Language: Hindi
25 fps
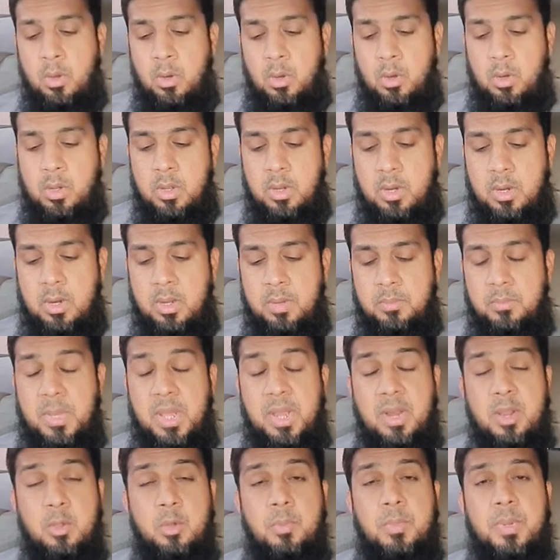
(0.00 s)
और
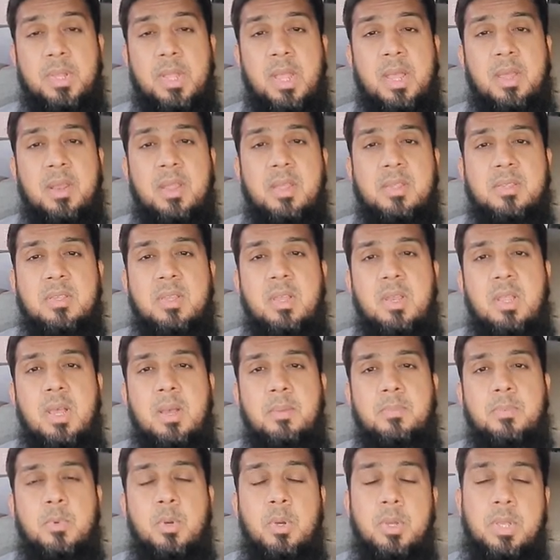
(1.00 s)
मैंने जो बताया ना इसके लिए
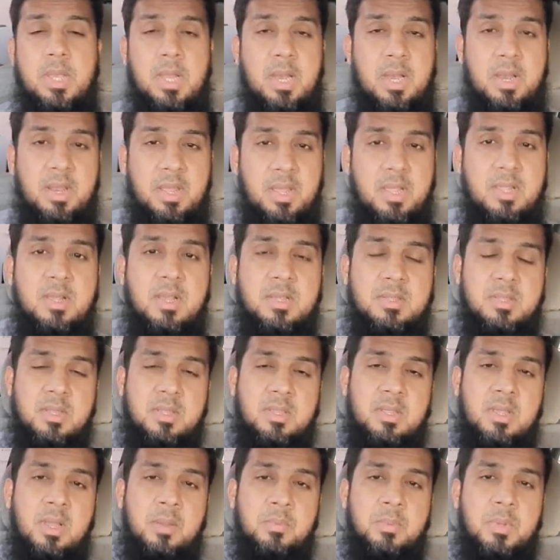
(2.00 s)
आप अकेले नहीं जा
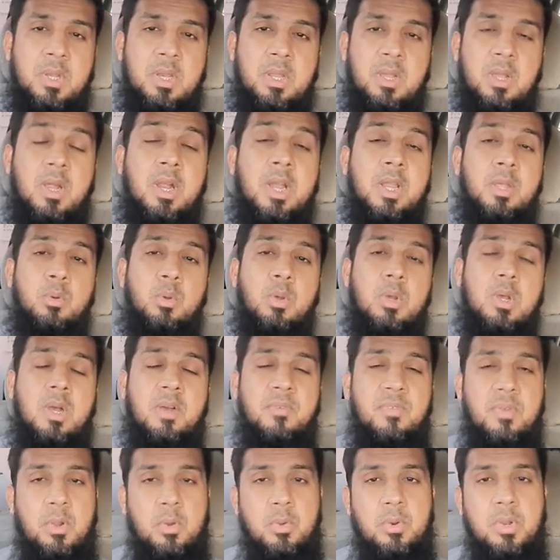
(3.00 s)
सकते आपके लिए गाड़ी को
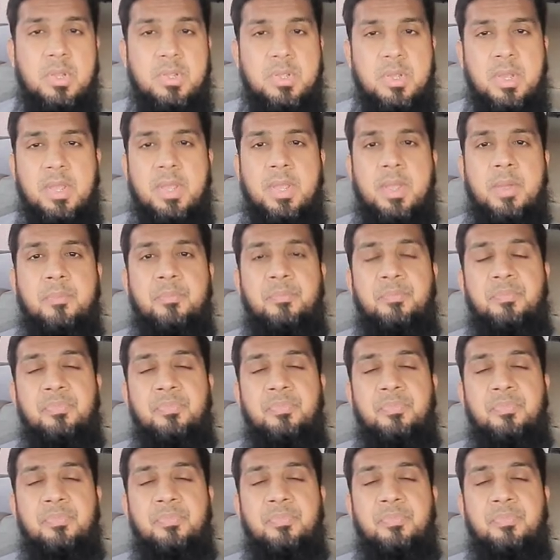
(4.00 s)
काफ़िला होना चाहिए